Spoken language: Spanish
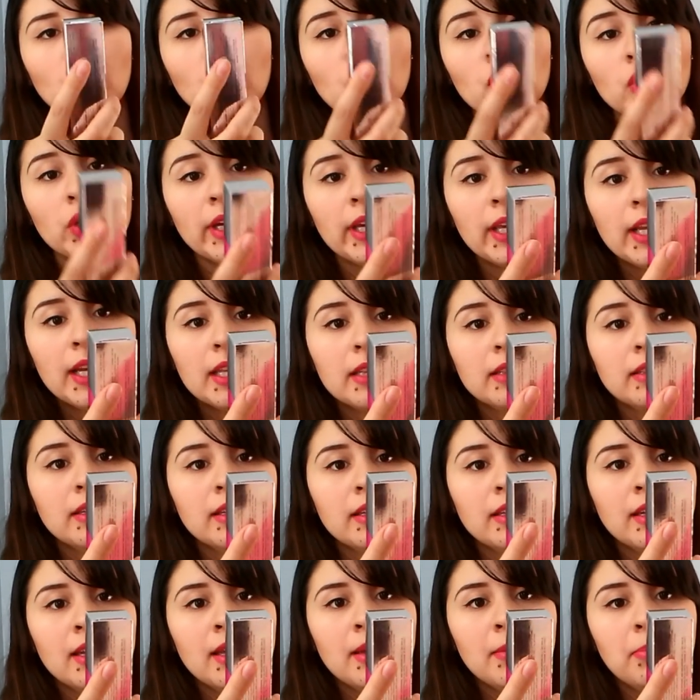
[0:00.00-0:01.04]
con
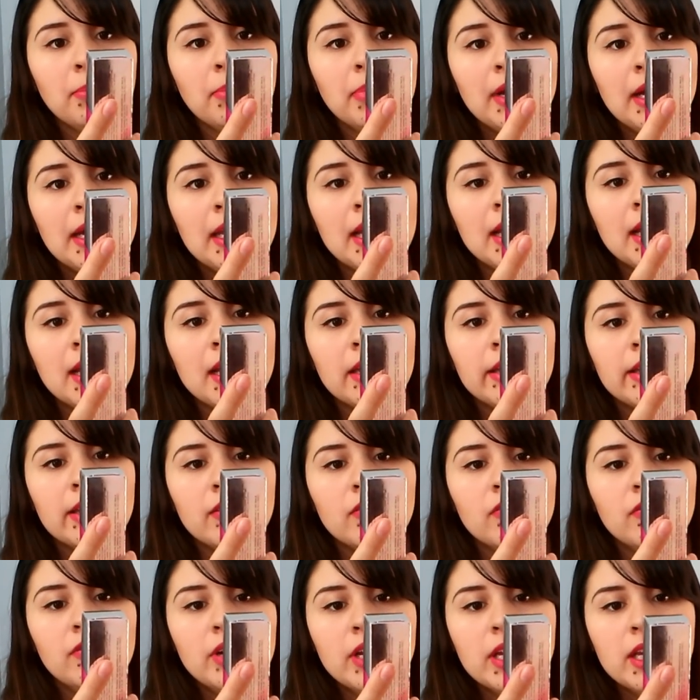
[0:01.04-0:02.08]
queratina para
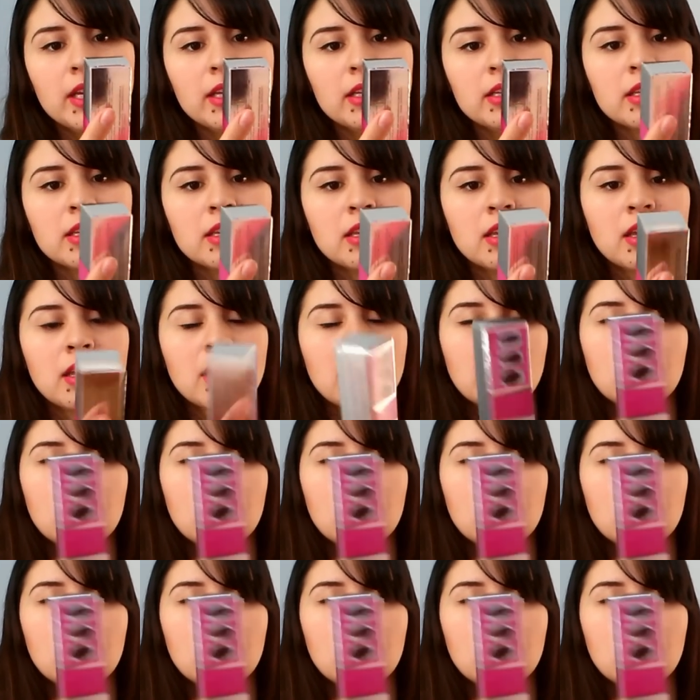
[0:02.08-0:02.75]
el frizz.